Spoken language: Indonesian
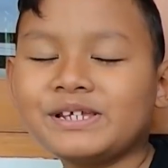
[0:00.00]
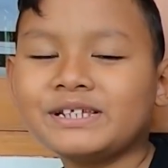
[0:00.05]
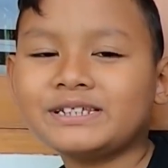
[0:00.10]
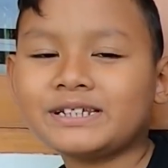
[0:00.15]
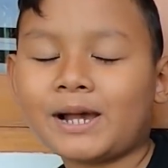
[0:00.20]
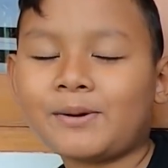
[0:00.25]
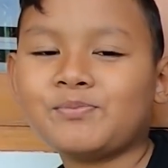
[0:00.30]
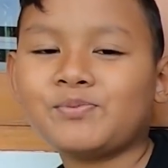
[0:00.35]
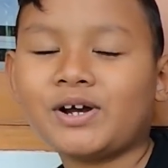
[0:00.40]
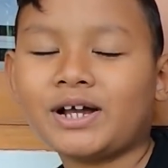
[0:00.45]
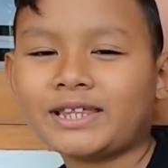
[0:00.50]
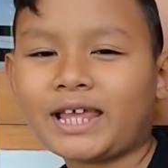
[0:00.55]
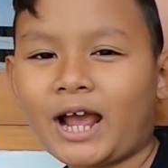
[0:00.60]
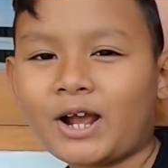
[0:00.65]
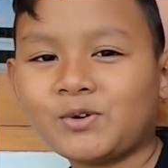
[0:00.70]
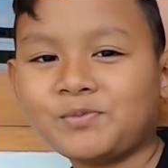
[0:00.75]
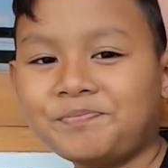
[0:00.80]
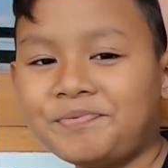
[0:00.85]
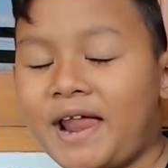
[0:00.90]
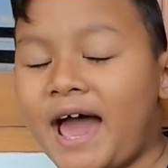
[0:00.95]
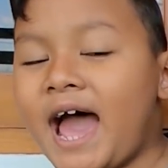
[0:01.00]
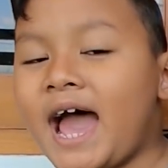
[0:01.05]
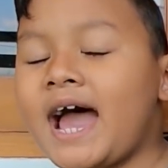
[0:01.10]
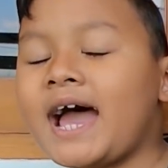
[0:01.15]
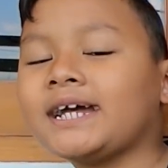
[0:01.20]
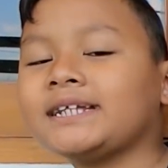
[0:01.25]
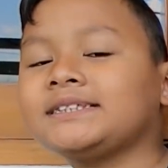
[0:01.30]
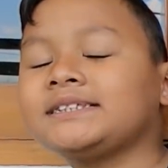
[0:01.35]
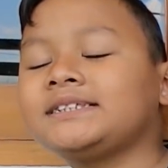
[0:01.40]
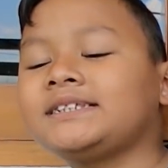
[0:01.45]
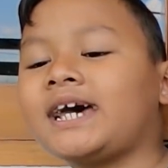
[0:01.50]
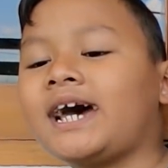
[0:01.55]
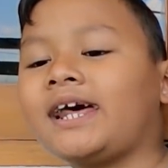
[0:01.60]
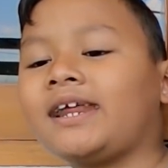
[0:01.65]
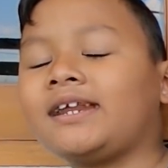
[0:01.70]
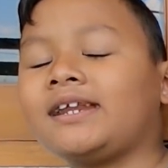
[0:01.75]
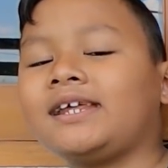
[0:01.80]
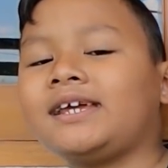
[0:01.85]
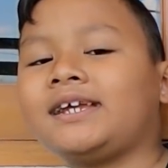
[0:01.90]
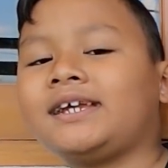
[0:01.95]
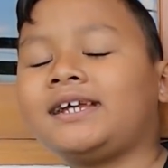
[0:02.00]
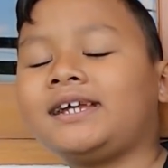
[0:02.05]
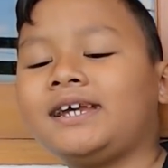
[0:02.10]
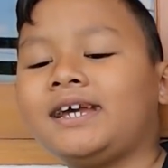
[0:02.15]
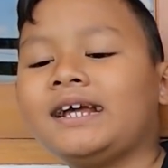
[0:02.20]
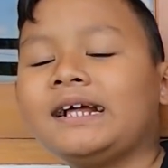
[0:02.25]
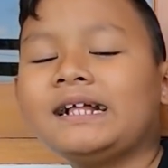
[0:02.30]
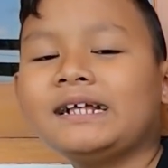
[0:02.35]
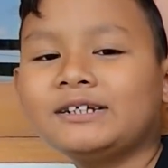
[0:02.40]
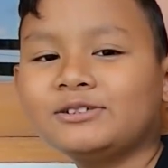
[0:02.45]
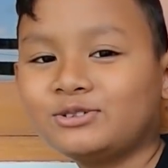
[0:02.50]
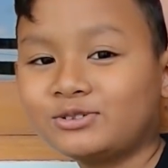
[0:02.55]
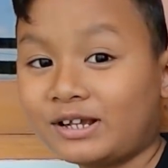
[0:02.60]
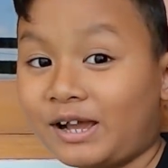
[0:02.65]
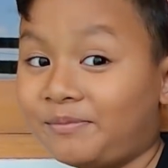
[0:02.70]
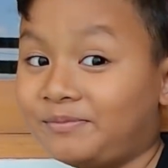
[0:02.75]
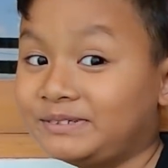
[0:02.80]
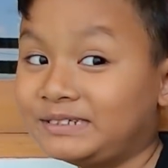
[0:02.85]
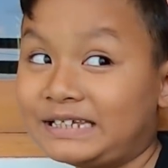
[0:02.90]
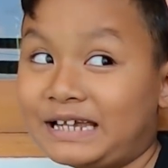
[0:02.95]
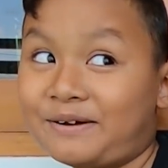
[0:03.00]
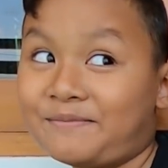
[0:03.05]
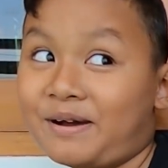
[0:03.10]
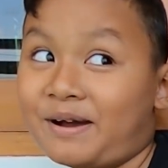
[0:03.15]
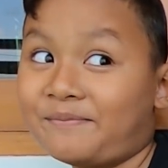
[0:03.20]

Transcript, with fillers: bisa buat aku belajar nih juga bisa